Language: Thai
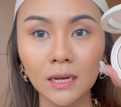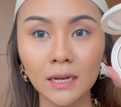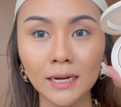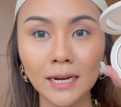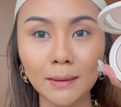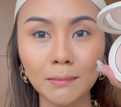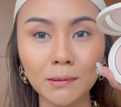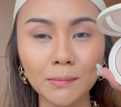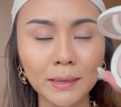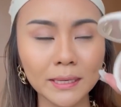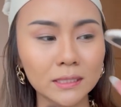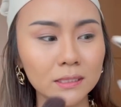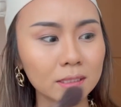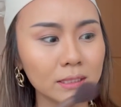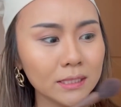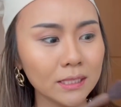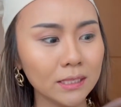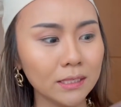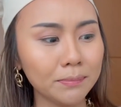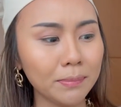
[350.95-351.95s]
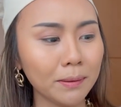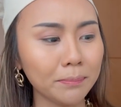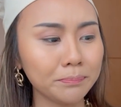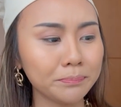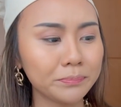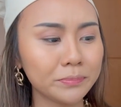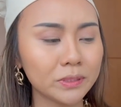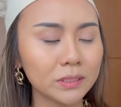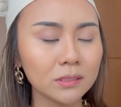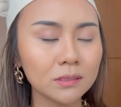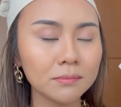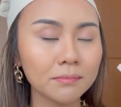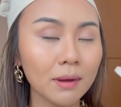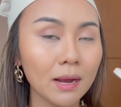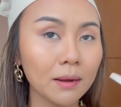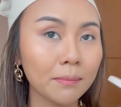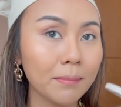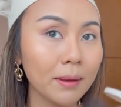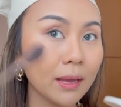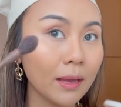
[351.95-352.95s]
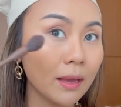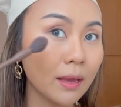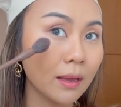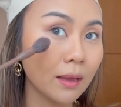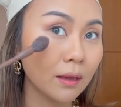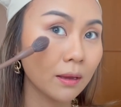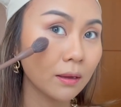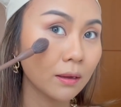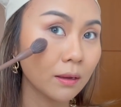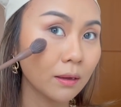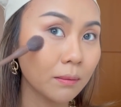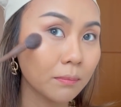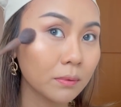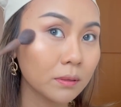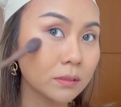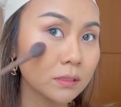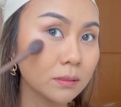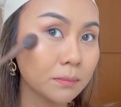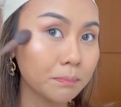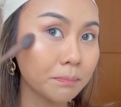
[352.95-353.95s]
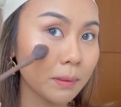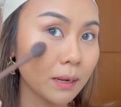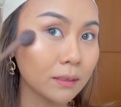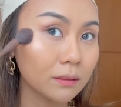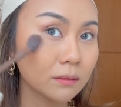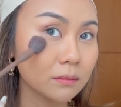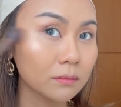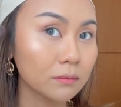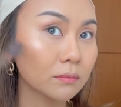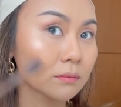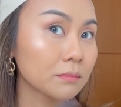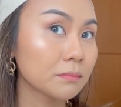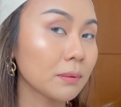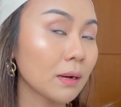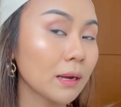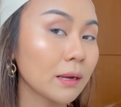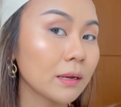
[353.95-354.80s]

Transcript: ได้มาใหม่คือสีแบบจึ้งมากแม่มก็จะปัดไป